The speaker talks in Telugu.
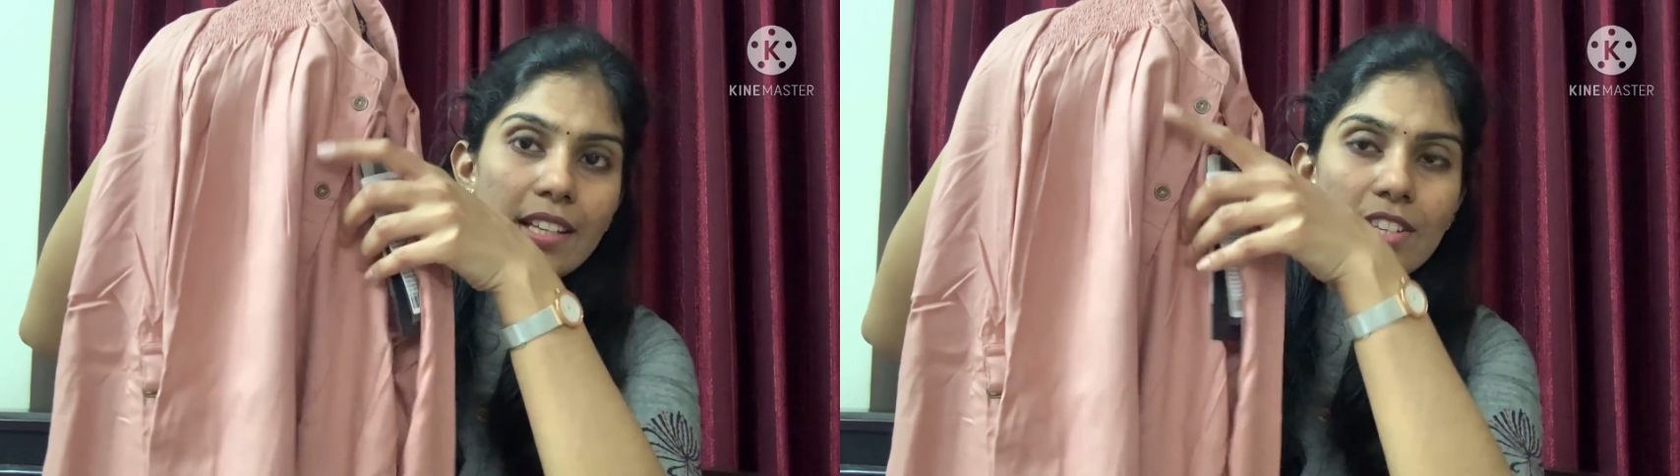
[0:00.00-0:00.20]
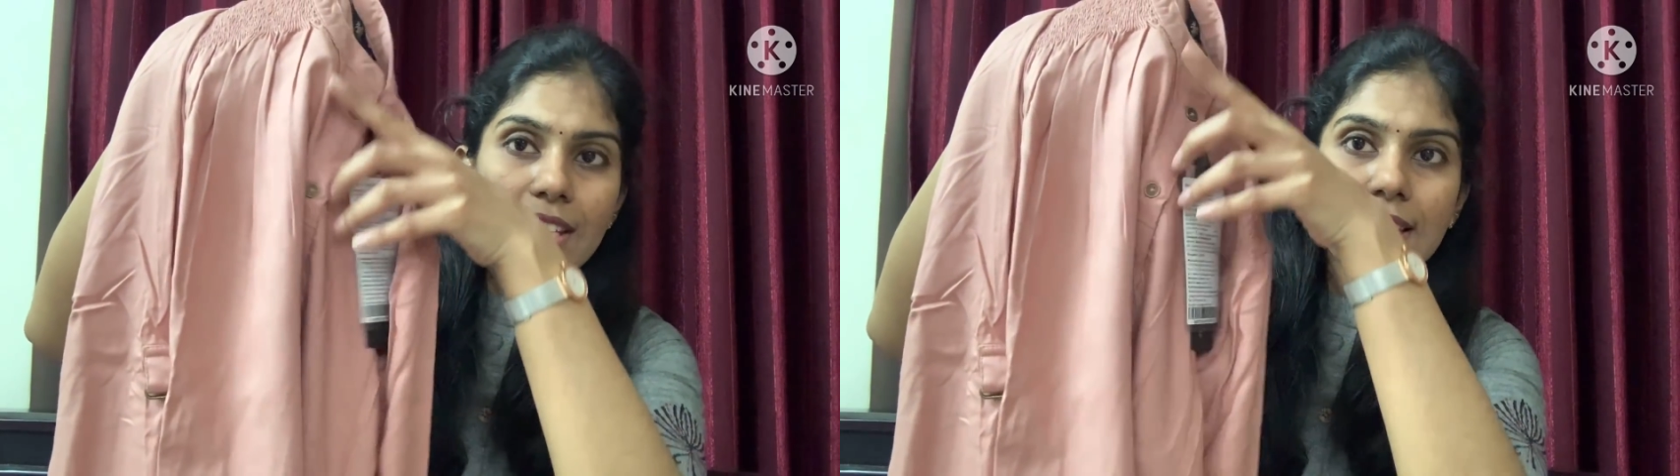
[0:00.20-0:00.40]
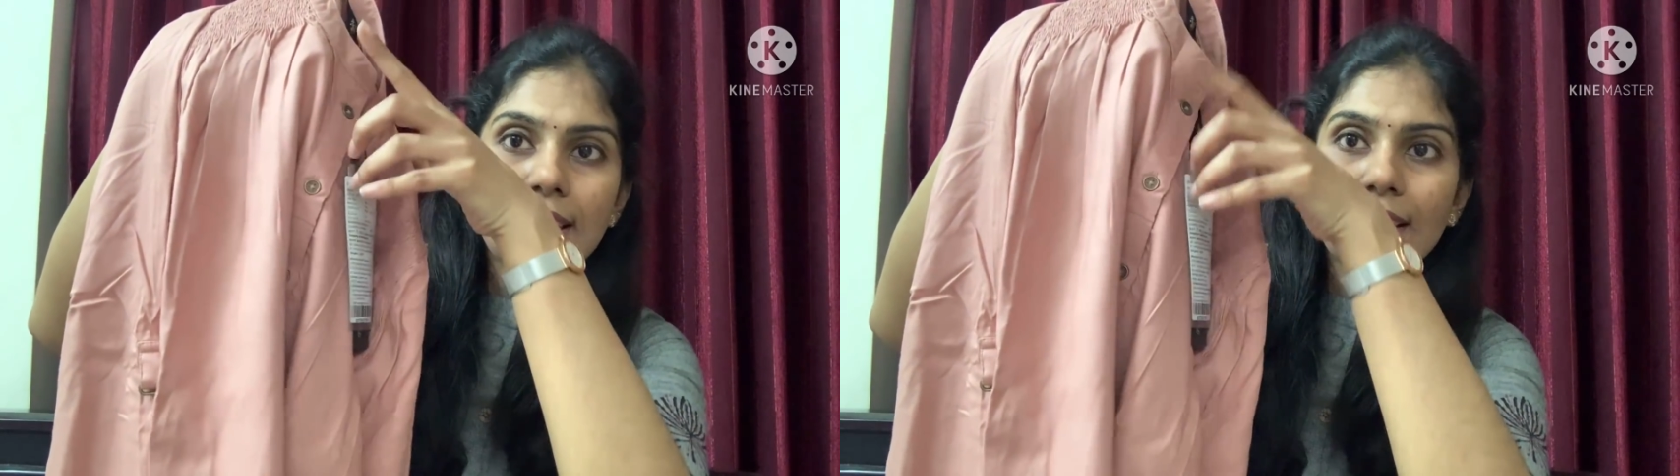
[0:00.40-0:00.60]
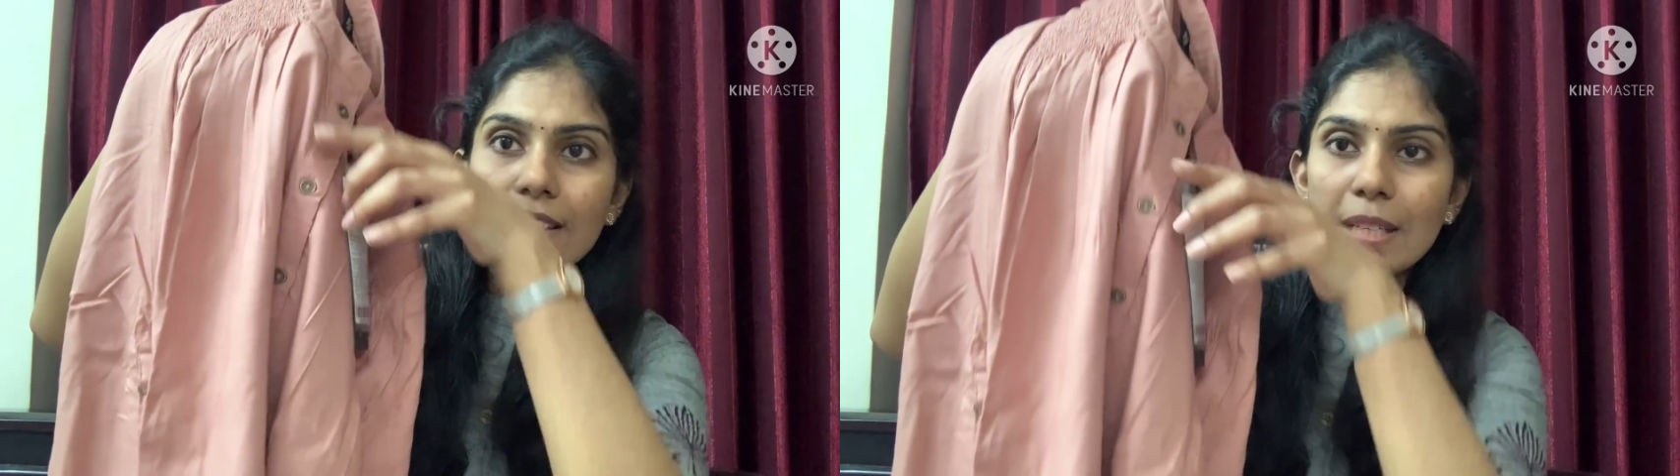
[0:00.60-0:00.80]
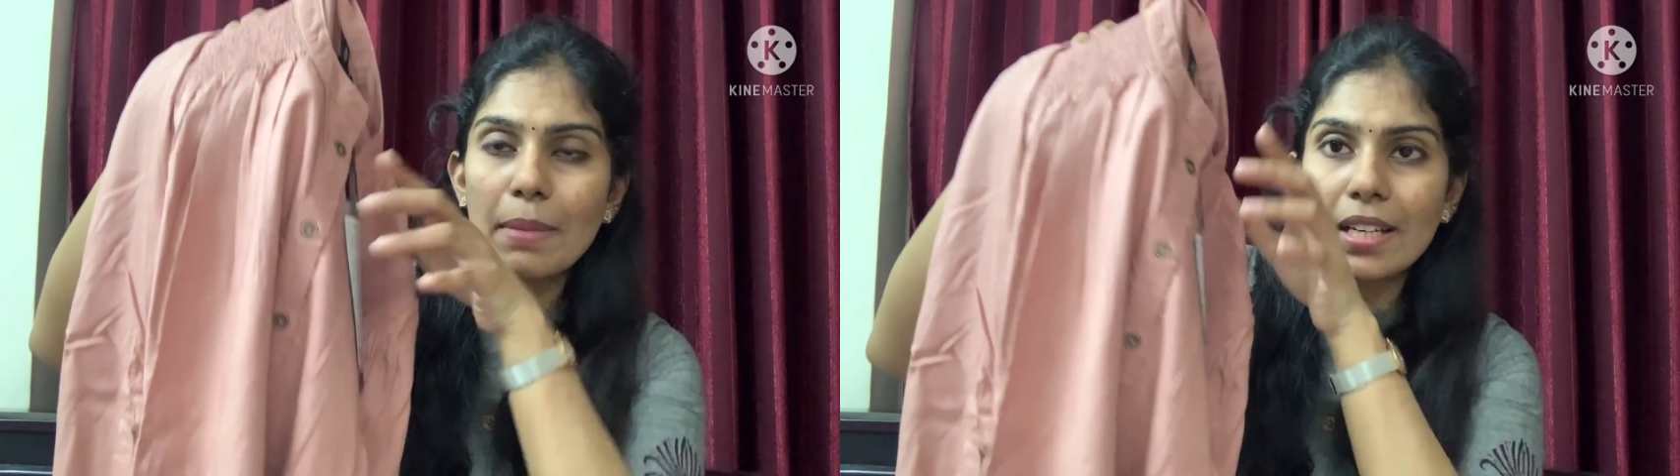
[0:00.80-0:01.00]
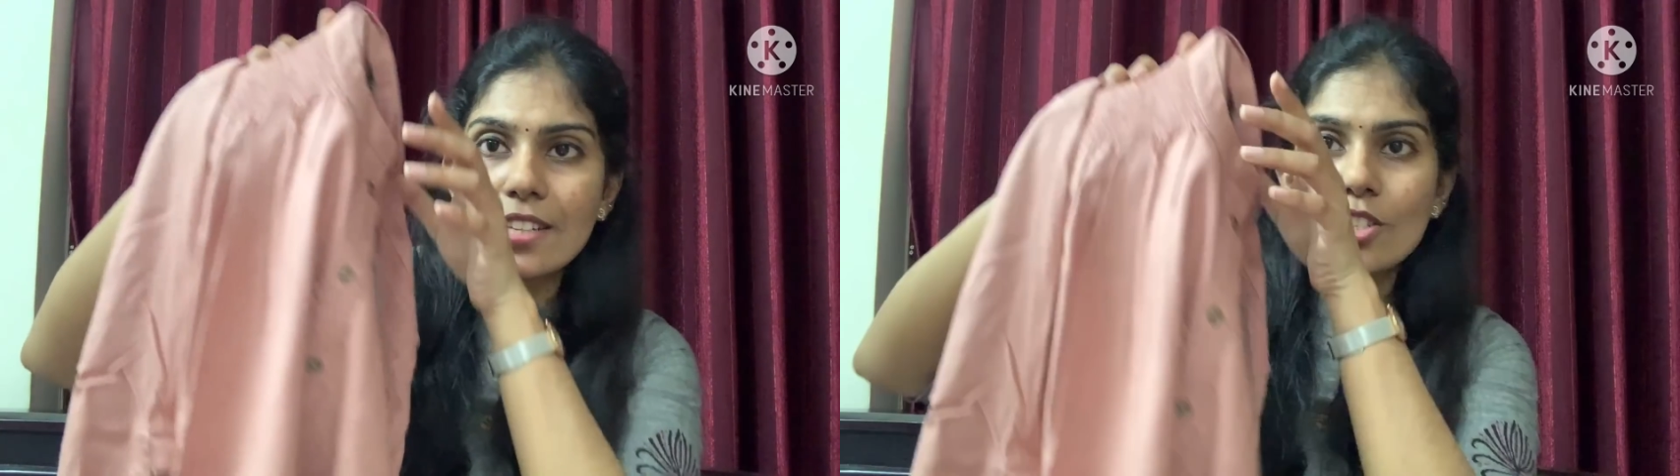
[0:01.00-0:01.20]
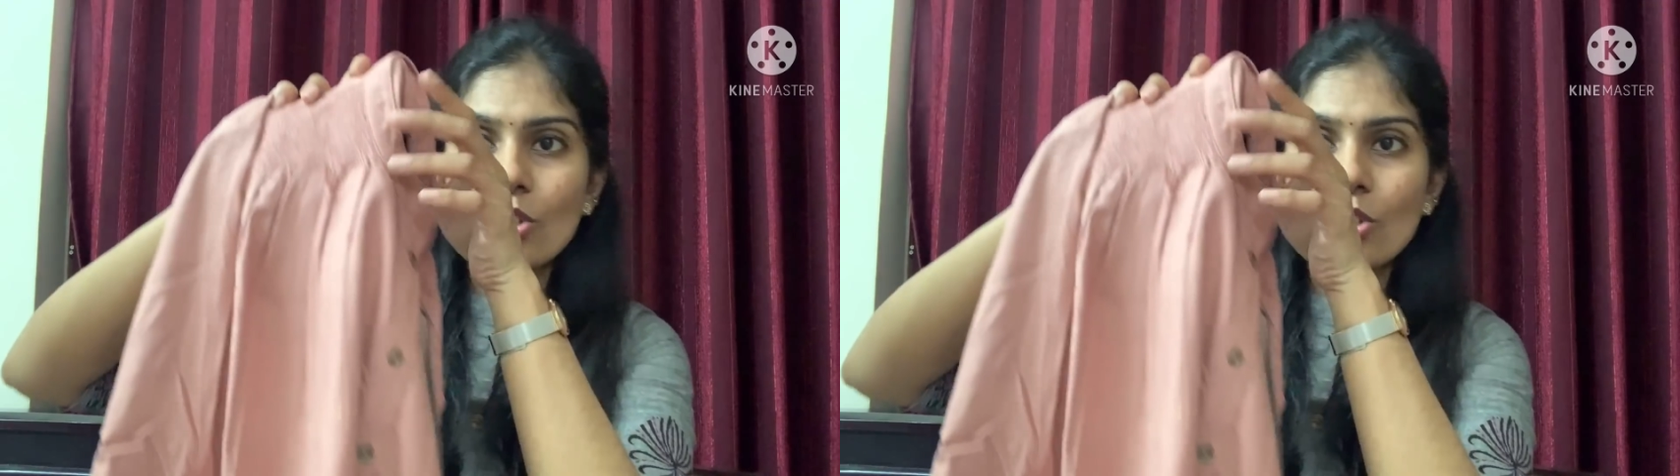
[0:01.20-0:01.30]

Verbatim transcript: జస్ట్ ఇలా త్రీ బటన్స్